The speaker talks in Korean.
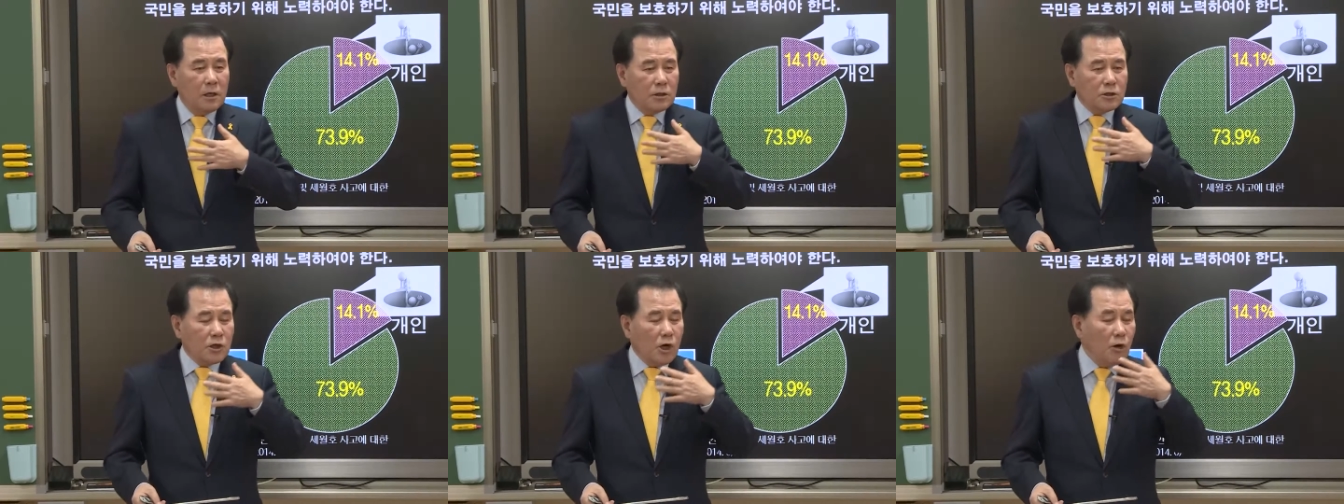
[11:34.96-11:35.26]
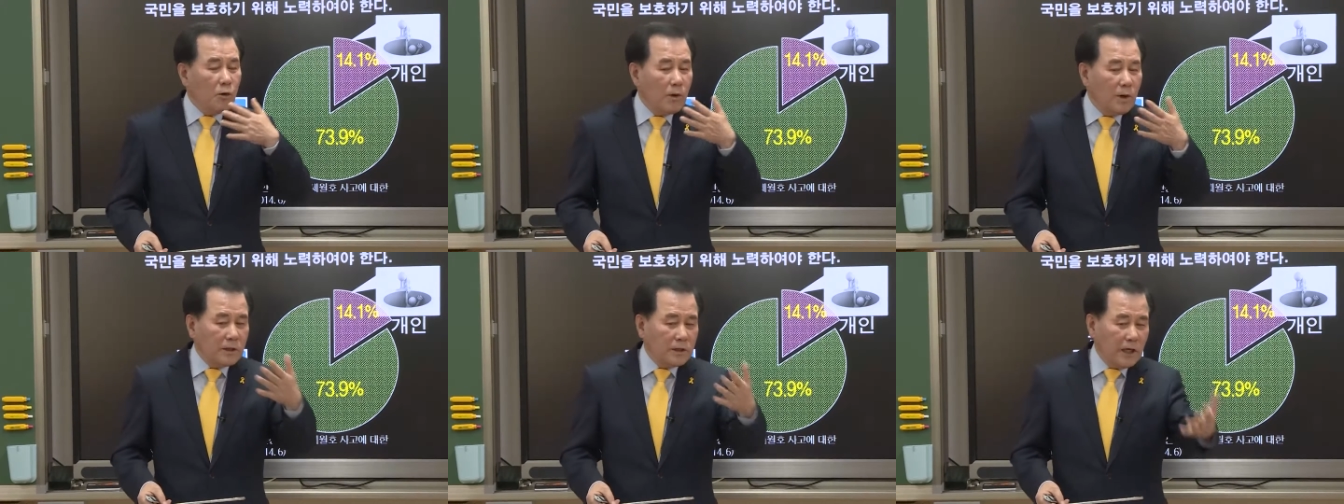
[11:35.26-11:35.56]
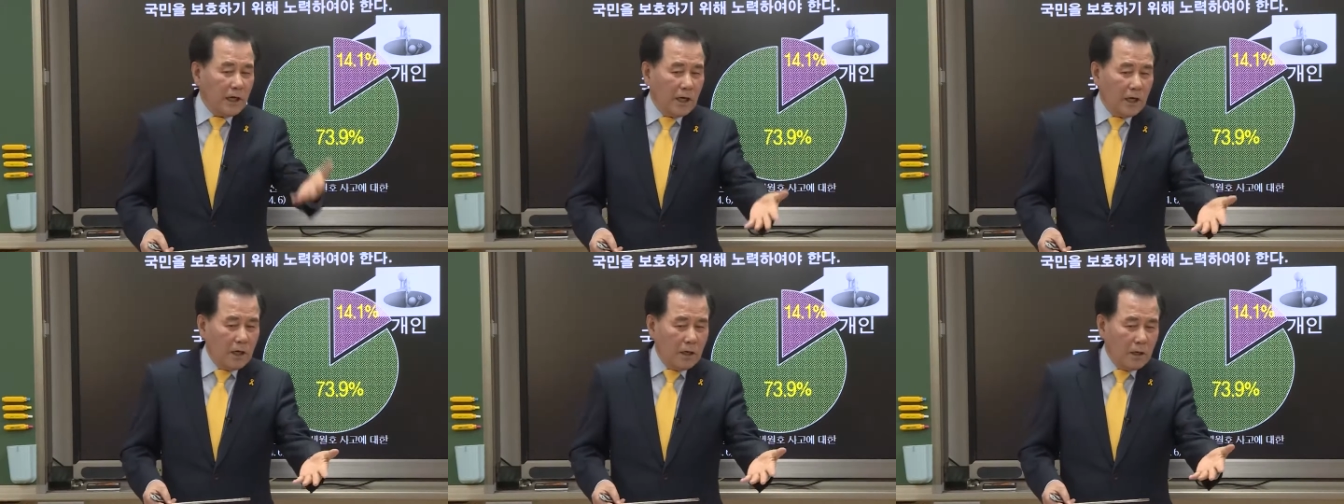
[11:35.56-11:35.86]

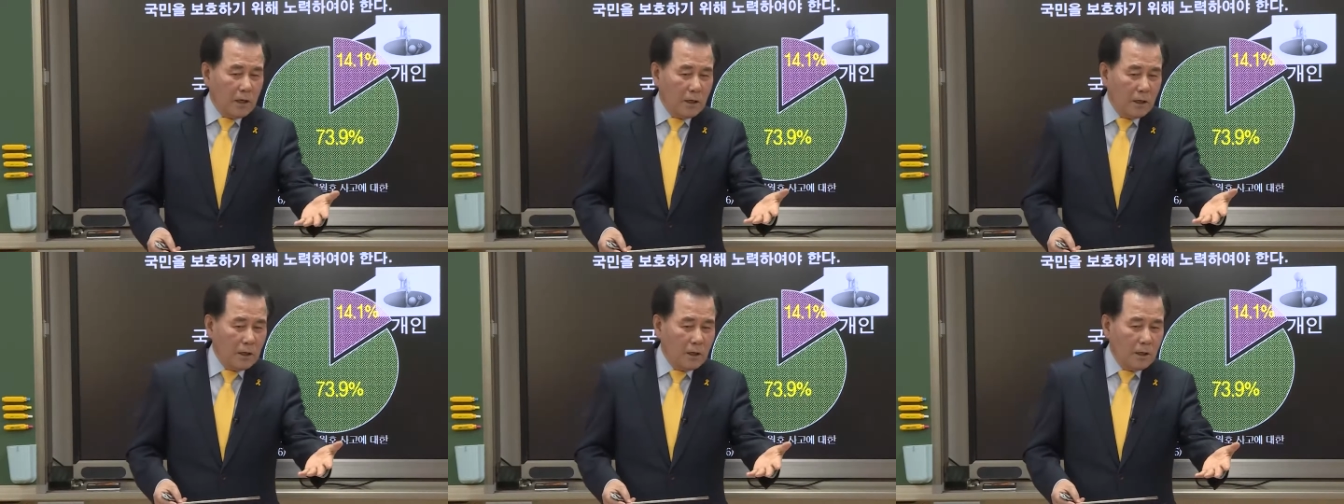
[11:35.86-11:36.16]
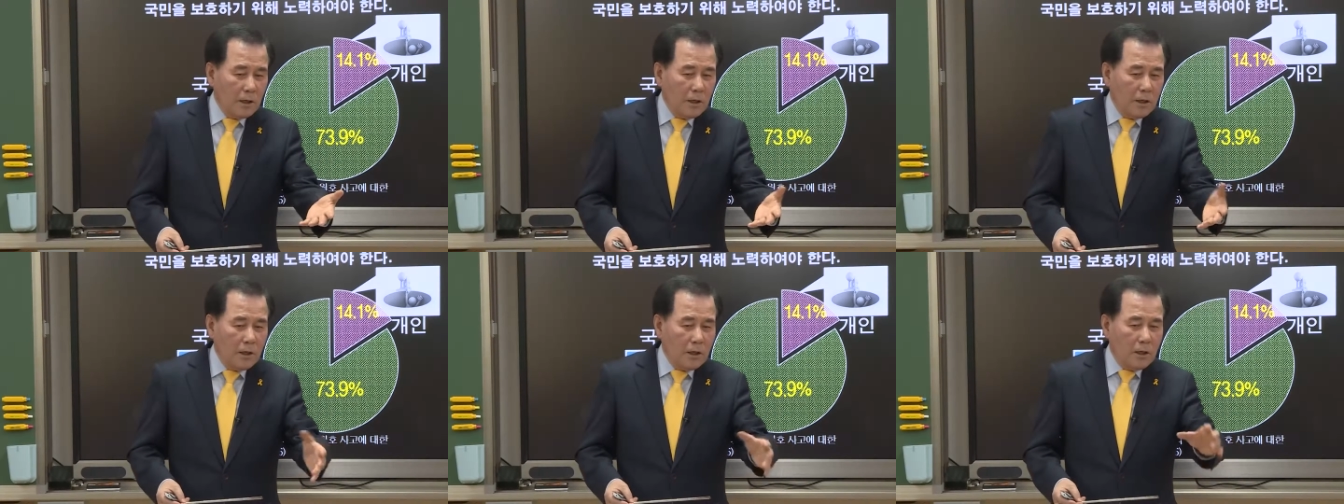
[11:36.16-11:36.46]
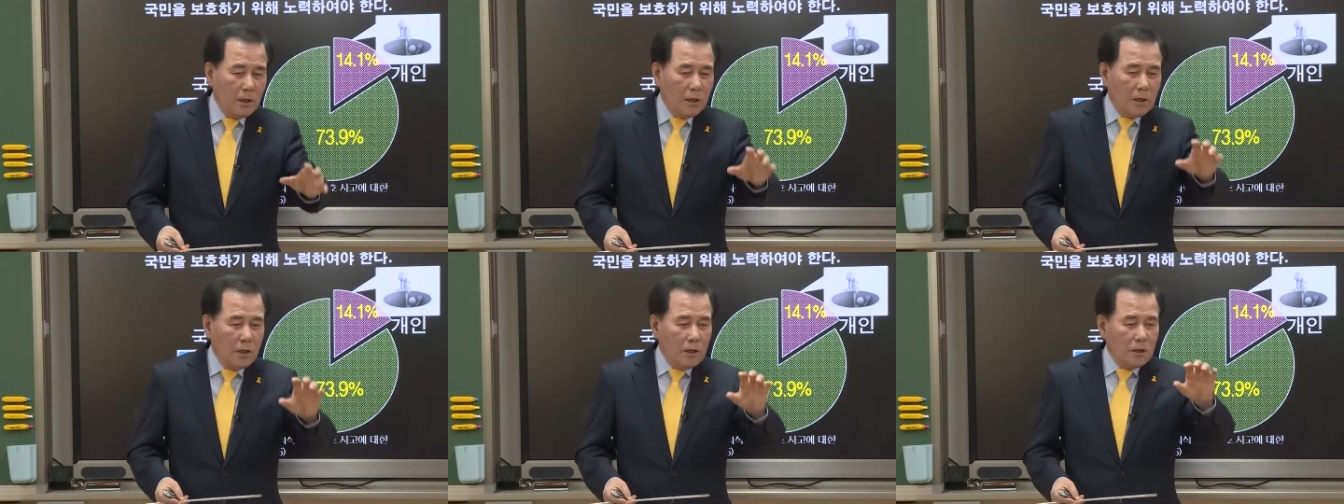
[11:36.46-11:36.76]
청와대가
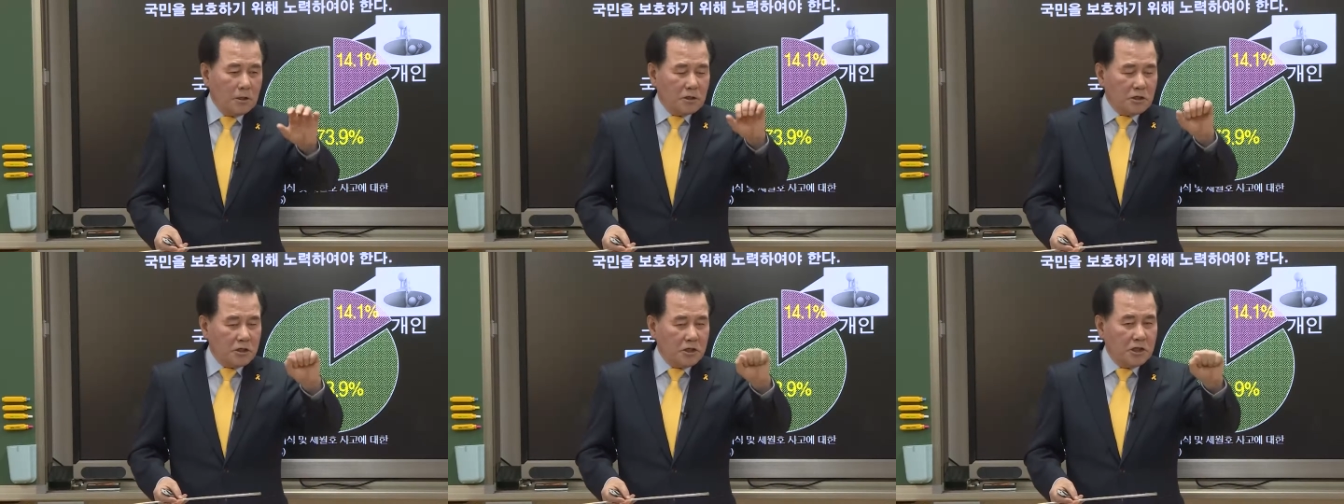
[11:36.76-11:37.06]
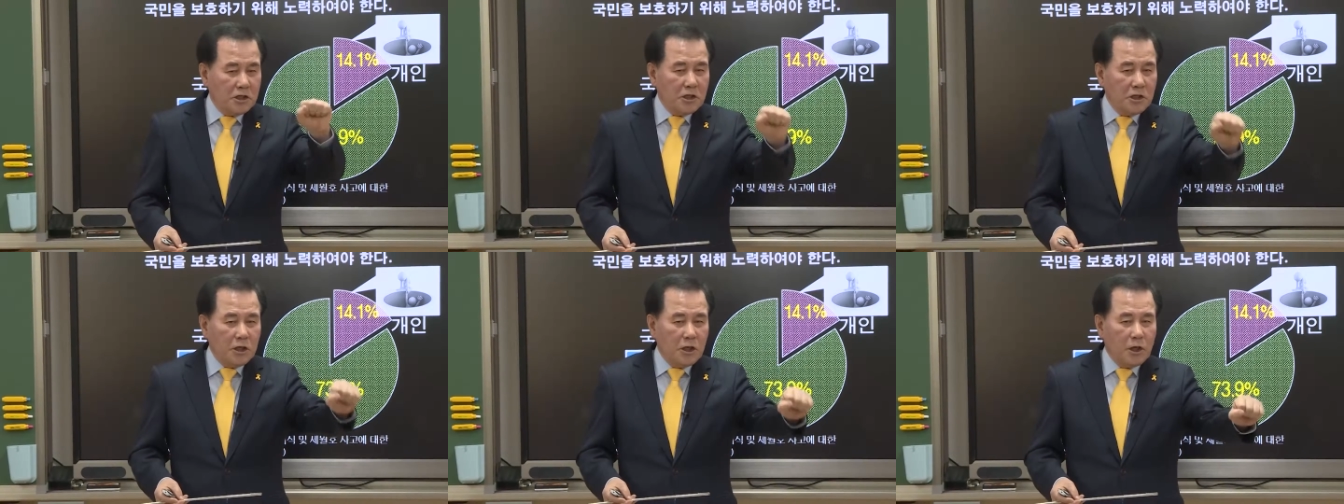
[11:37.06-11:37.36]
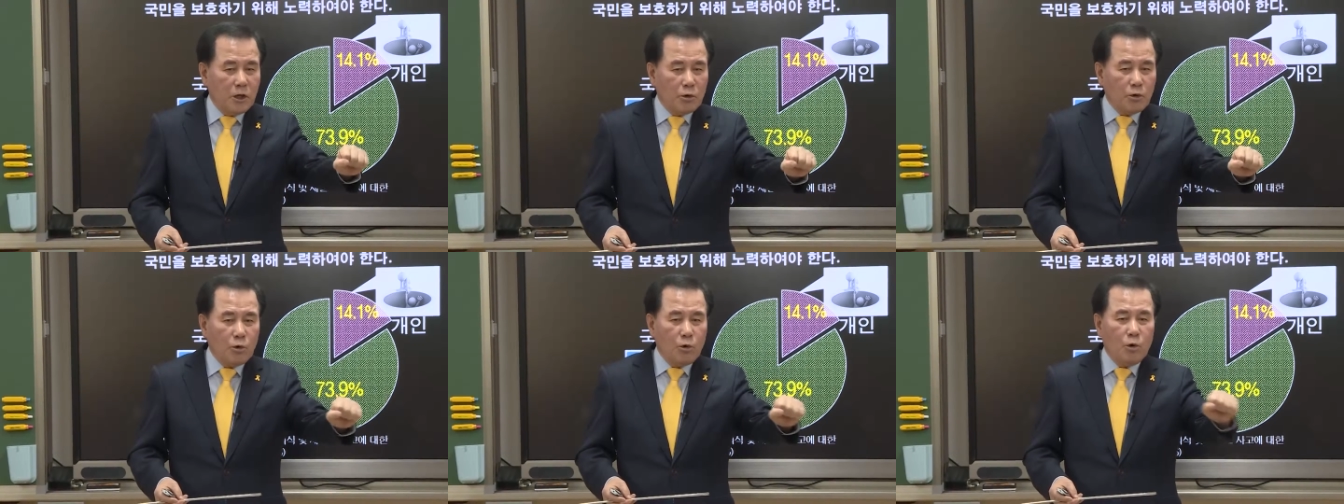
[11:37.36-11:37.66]

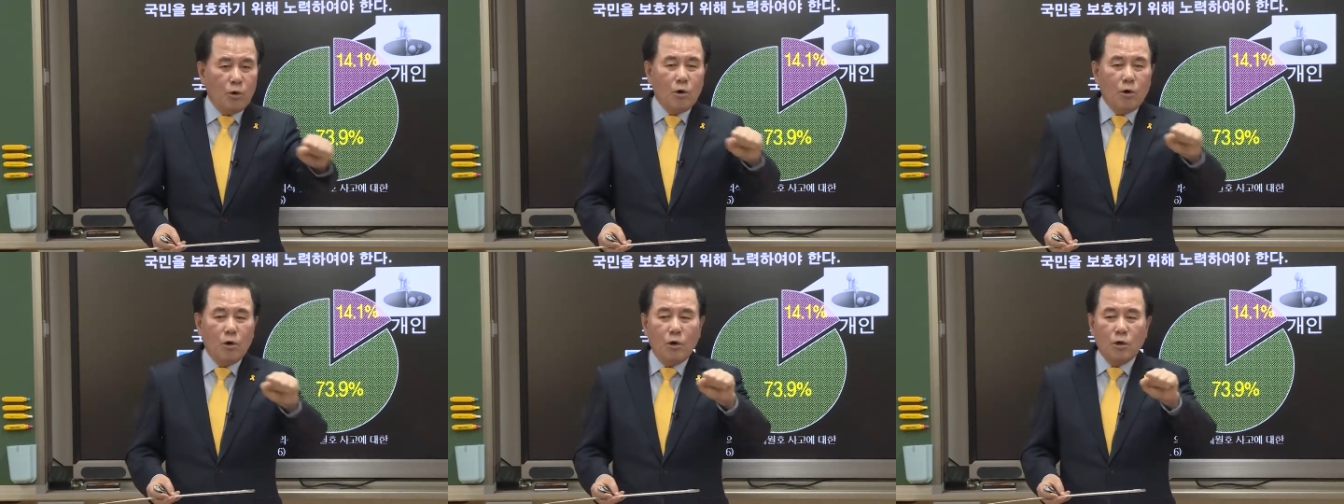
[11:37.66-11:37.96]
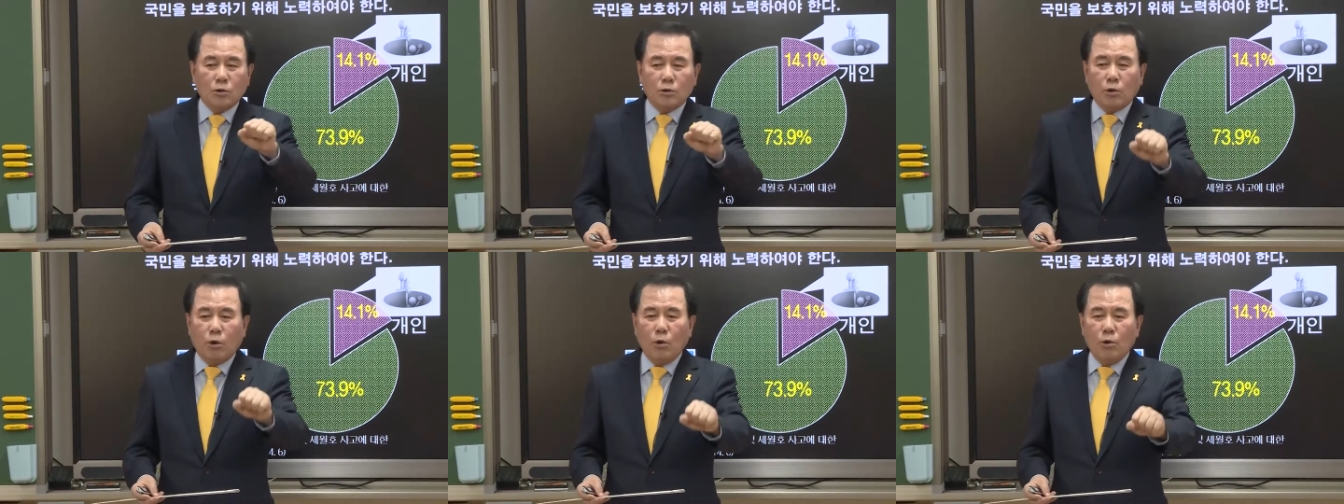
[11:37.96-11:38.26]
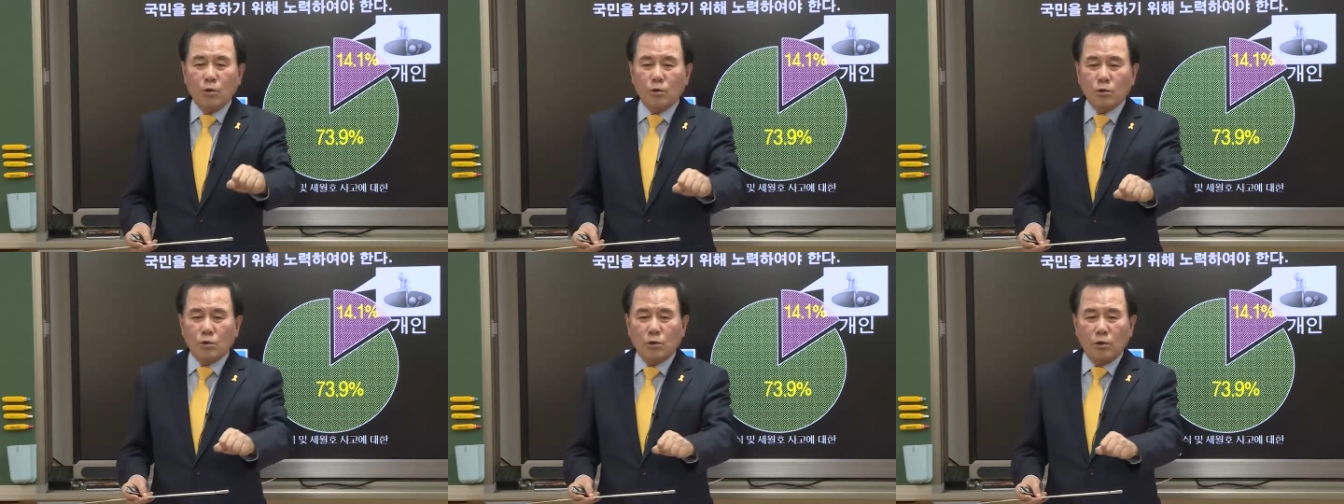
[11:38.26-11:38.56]
지휘하고
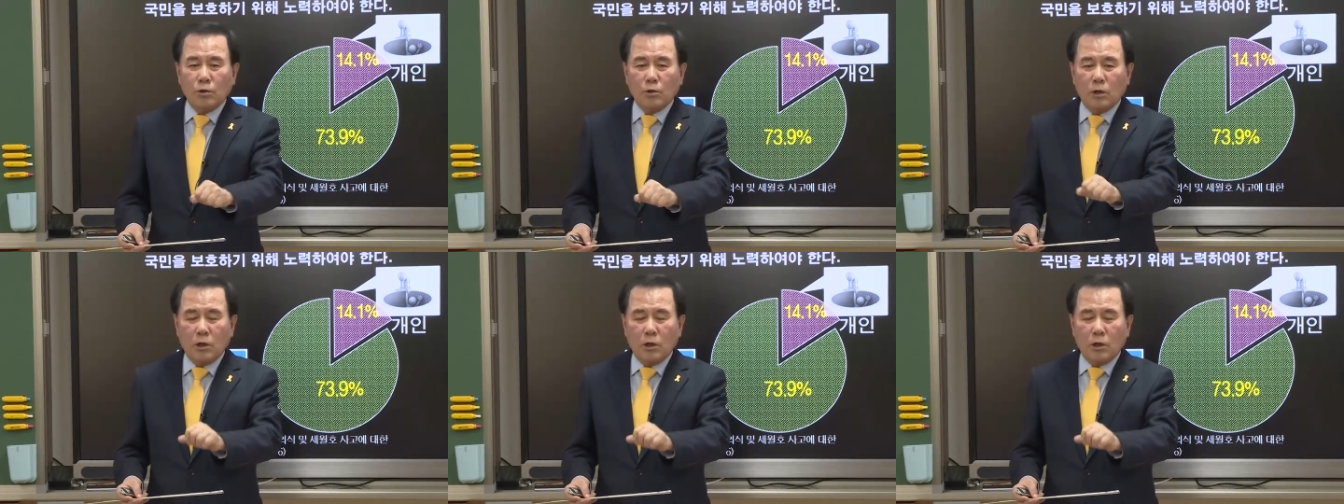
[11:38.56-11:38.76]
통소,